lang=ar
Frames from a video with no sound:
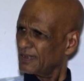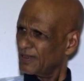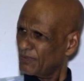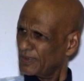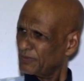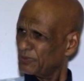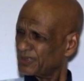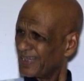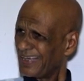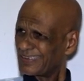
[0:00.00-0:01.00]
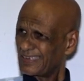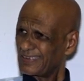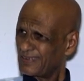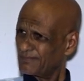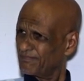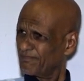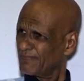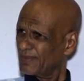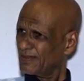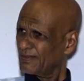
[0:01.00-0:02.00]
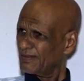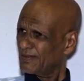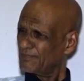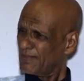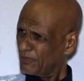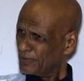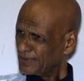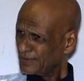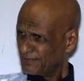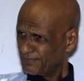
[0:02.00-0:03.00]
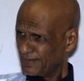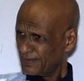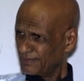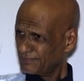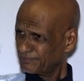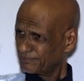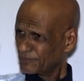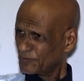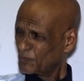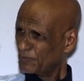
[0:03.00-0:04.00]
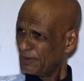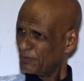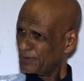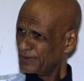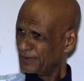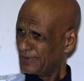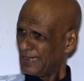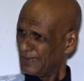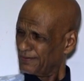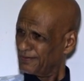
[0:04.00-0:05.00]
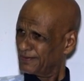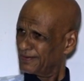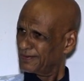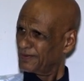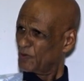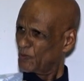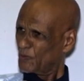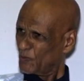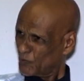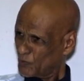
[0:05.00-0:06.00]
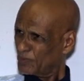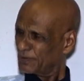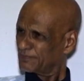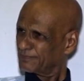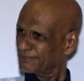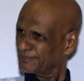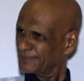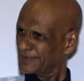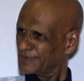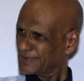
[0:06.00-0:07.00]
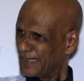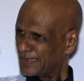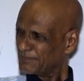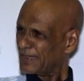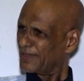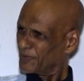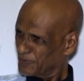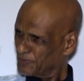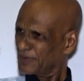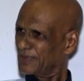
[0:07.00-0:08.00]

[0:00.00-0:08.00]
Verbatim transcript: القوانين والإجراءات هي ما هو هي تنفيذها والما هو هي أخذ العقوبة الصارمة هذا هو